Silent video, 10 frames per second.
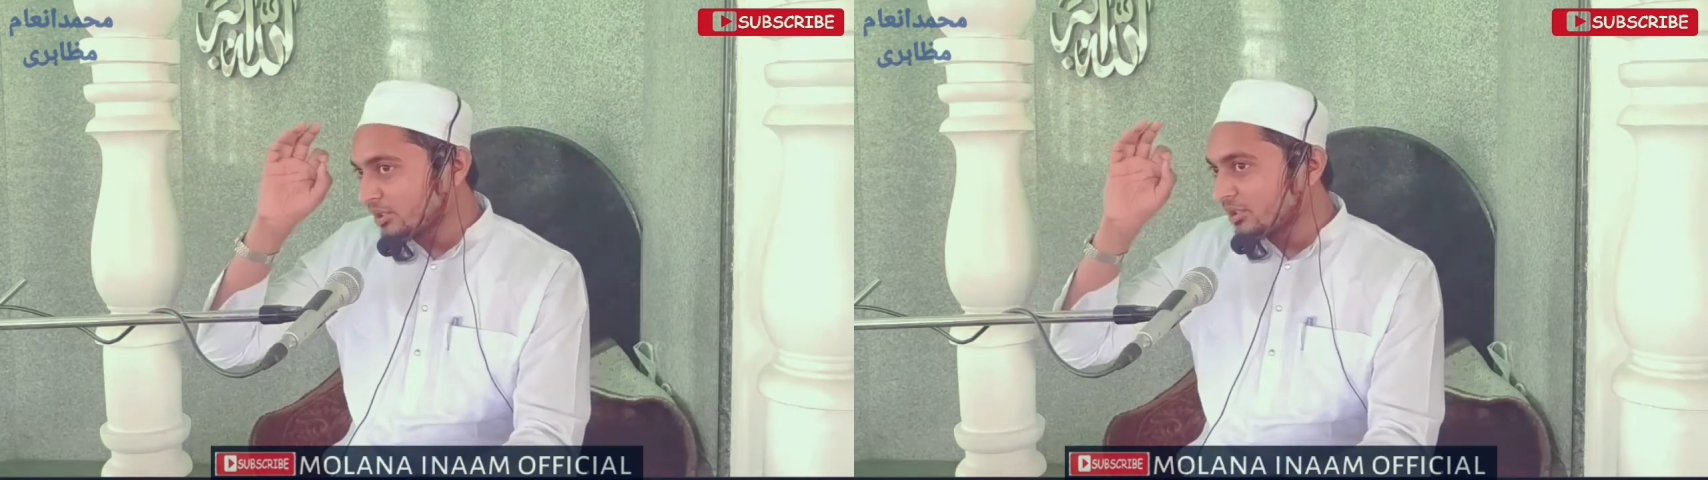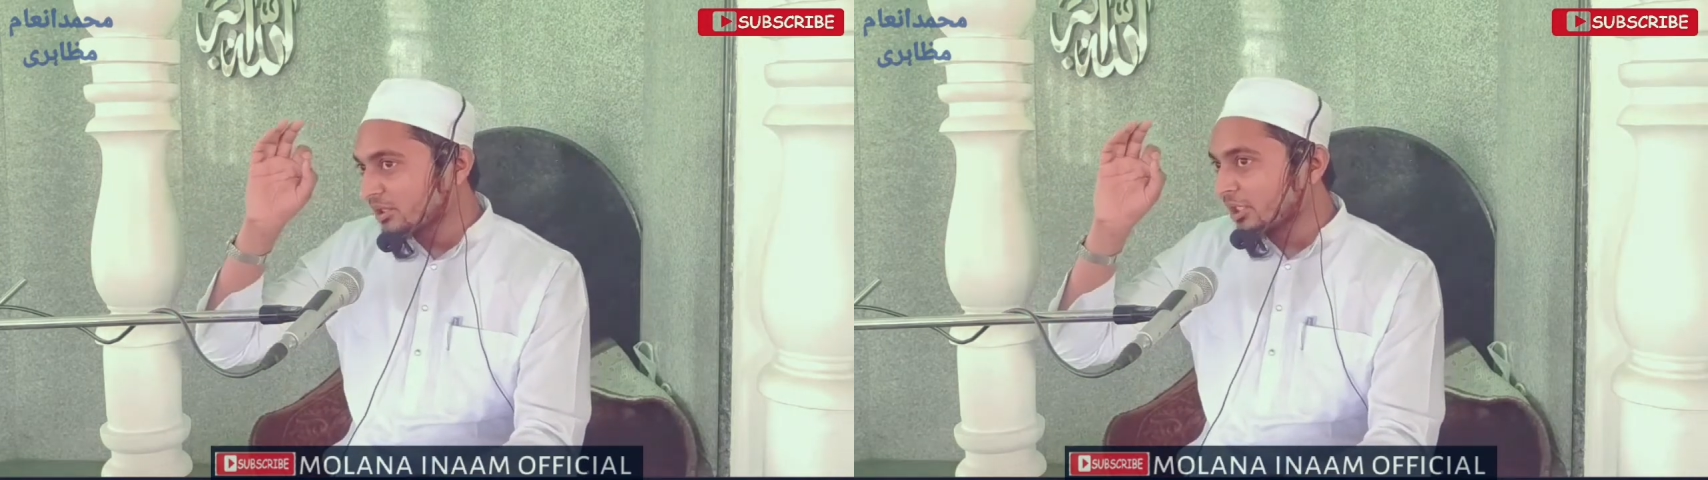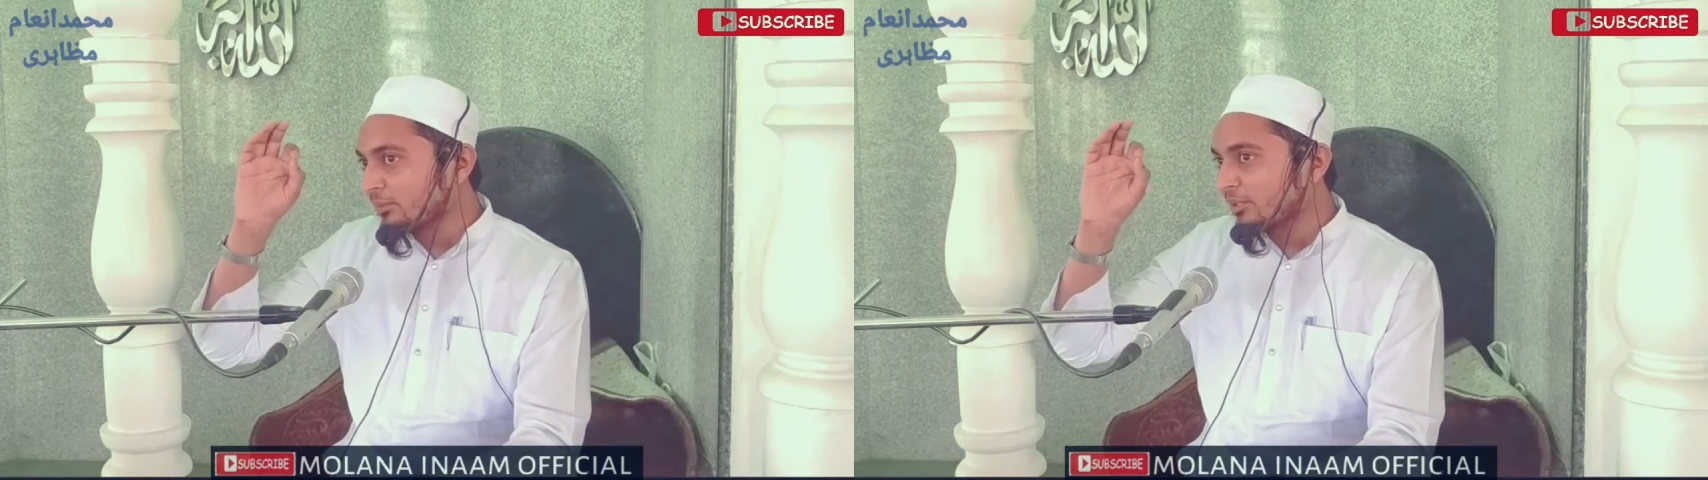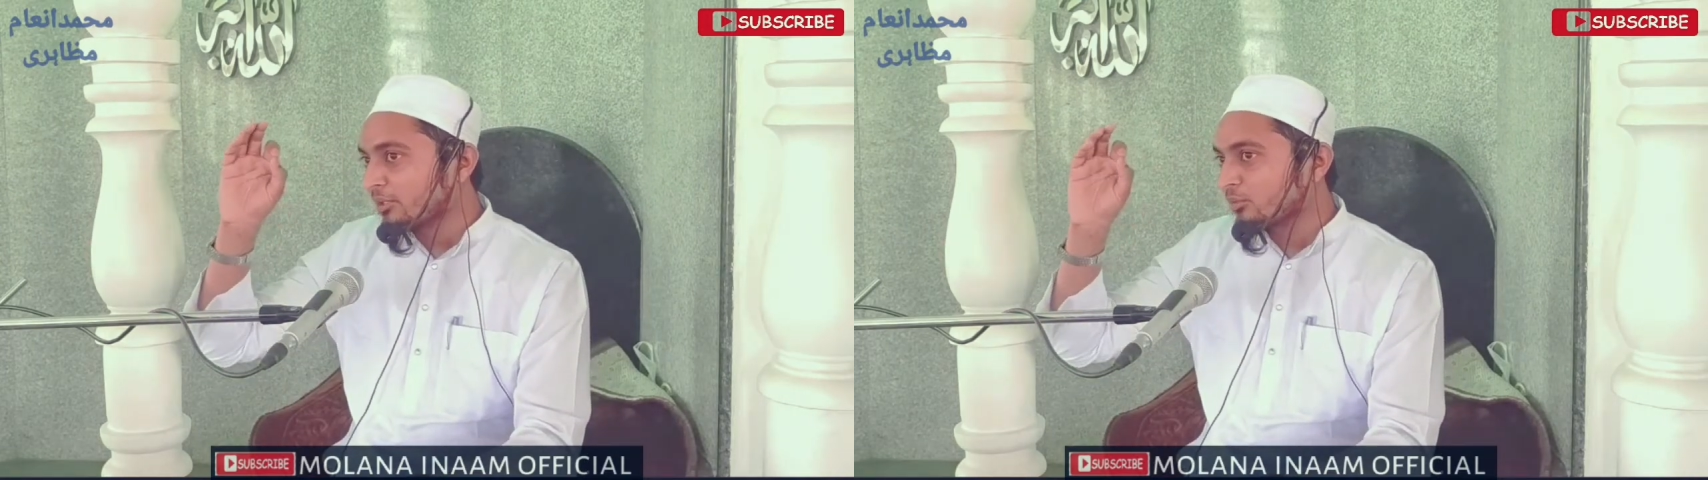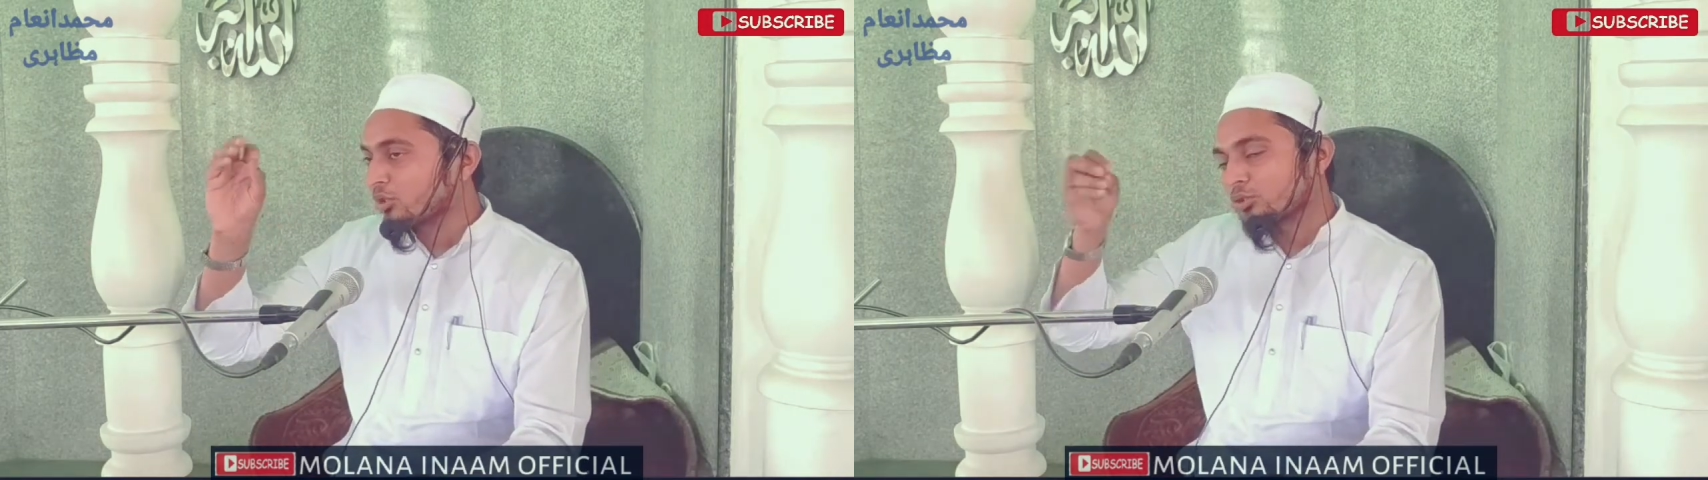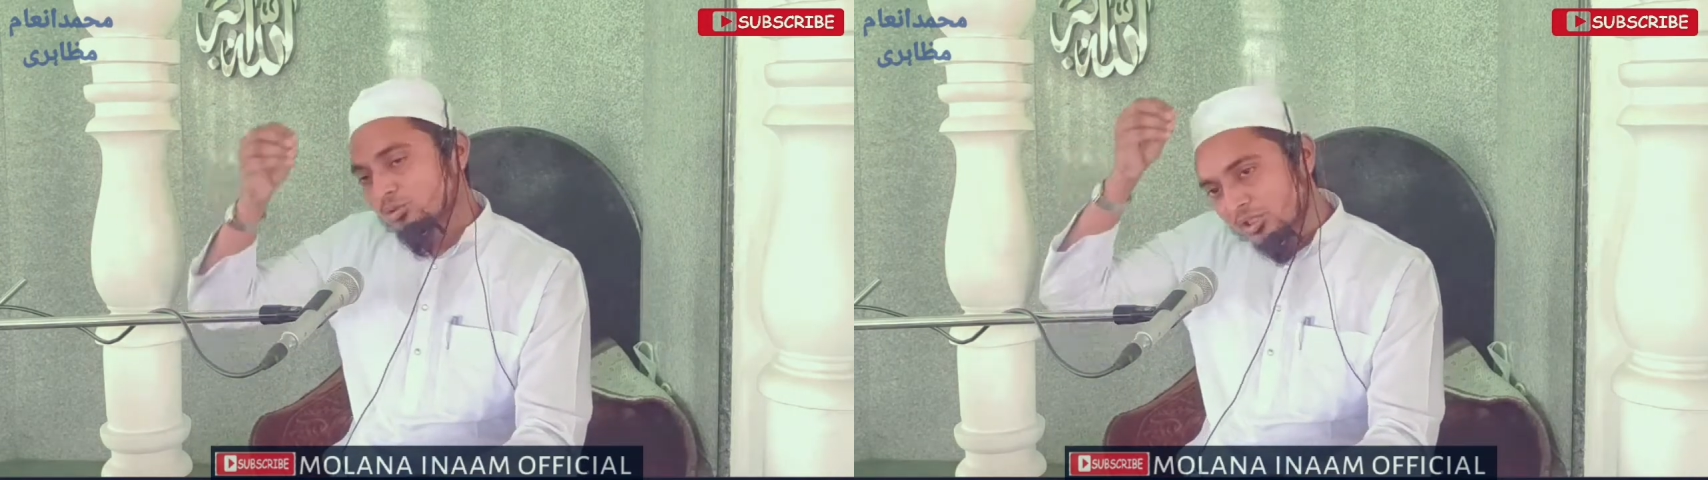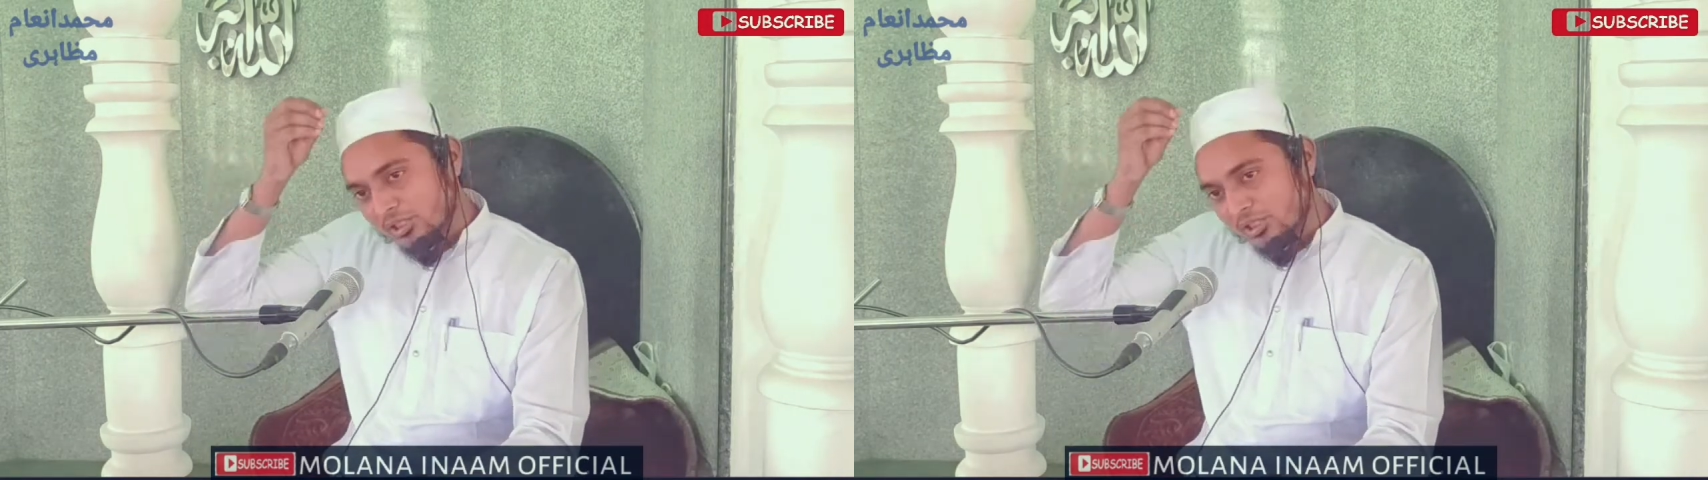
किसी गैर महरम औरत को